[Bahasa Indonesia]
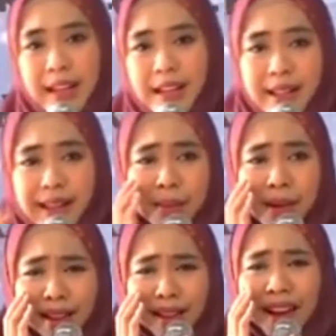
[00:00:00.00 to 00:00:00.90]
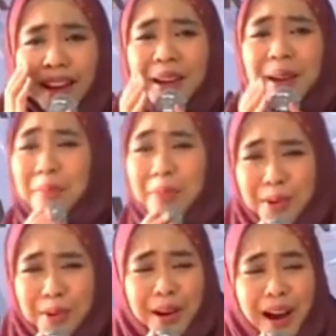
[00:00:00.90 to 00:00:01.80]
Istrinya mengatakan,
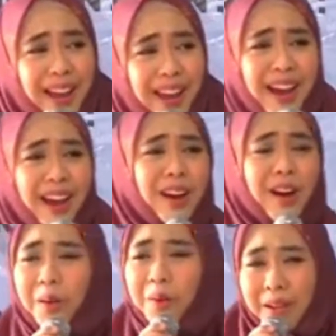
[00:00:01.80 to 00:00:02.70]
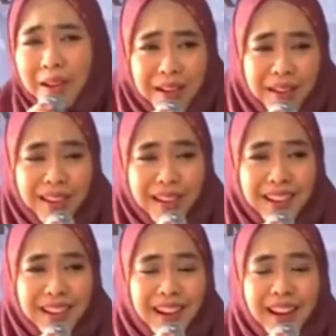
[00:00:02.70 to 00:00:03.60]
"Ibu, ayah, ya Allah,
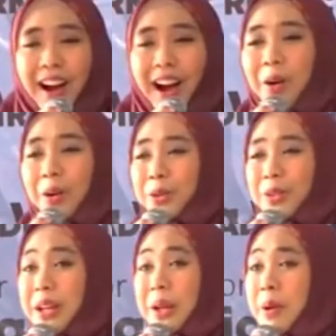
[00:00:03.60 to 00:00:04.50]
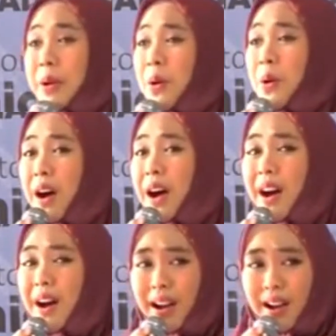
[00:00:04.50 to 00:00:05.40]
aku tuh tadi
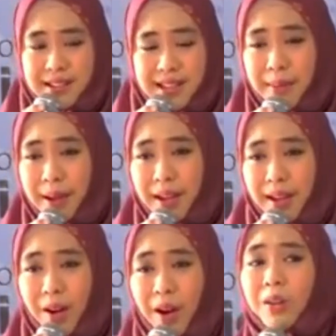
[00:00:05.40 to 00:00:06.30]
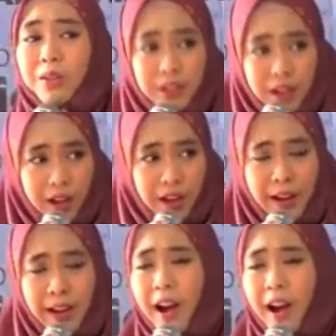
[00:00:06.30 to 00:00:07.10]
berdoa sama Allah.